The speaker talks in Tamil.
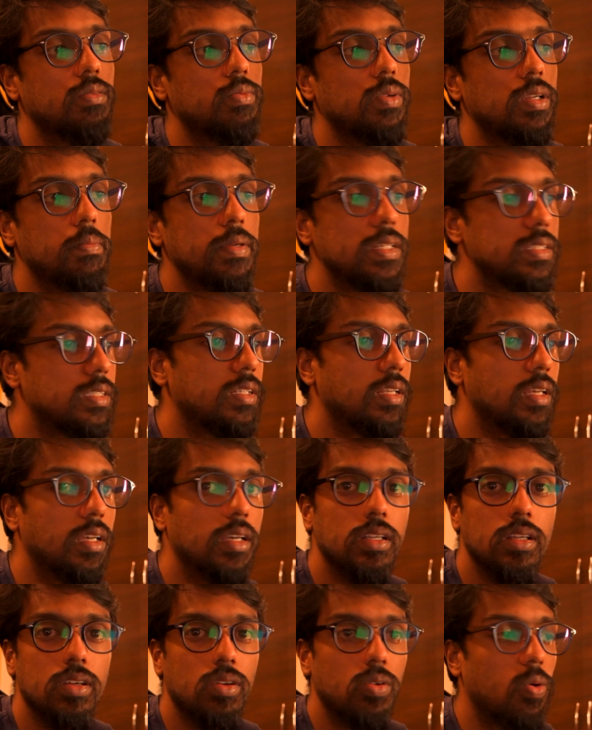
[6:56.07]
வில் பி
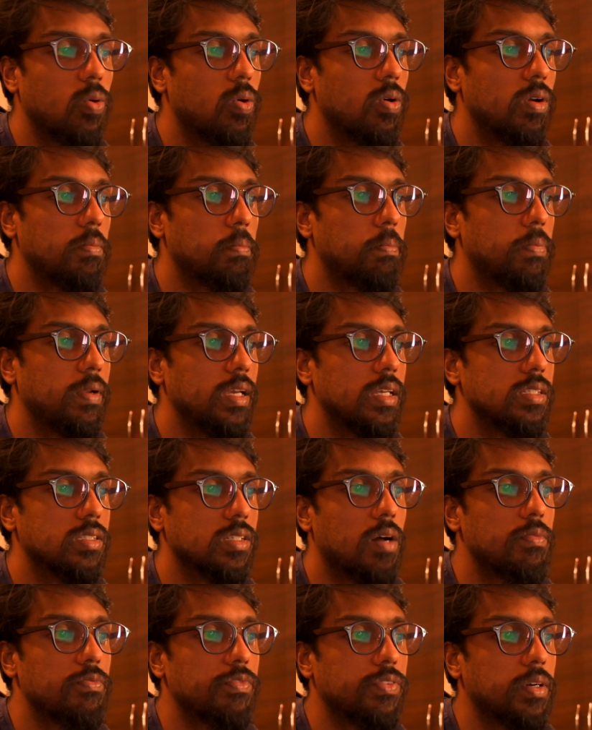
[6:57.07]
சிட்டிங் இன் அவர் ஓன் பிளேஸ்
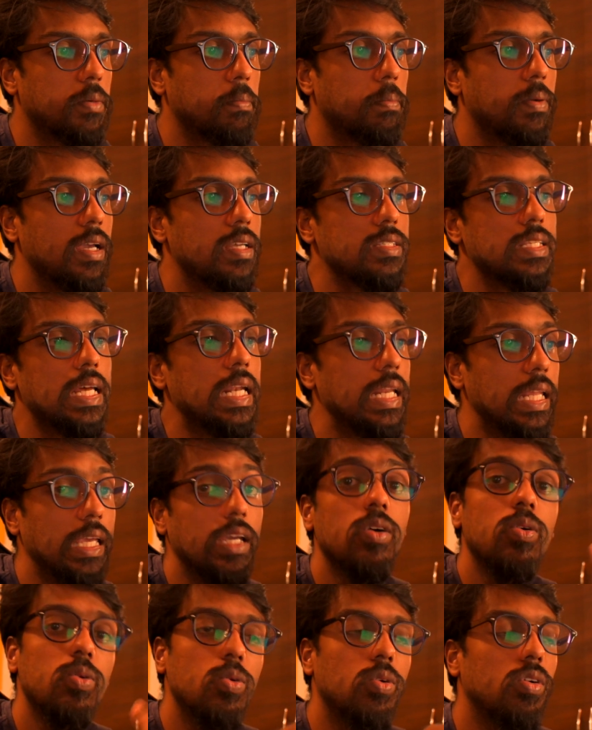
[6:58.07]
கம்ஃபர்ட் பிளேஸ் அண்ட்
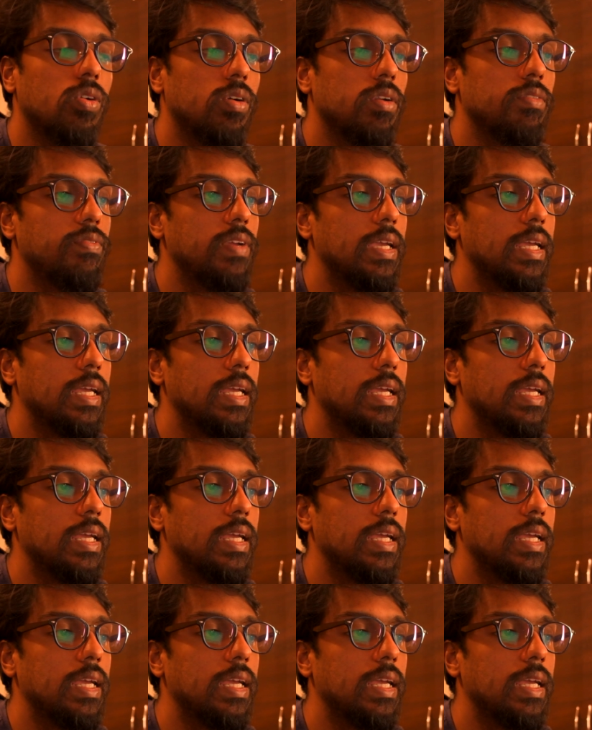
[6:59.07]
நீங்கள் உங்களோட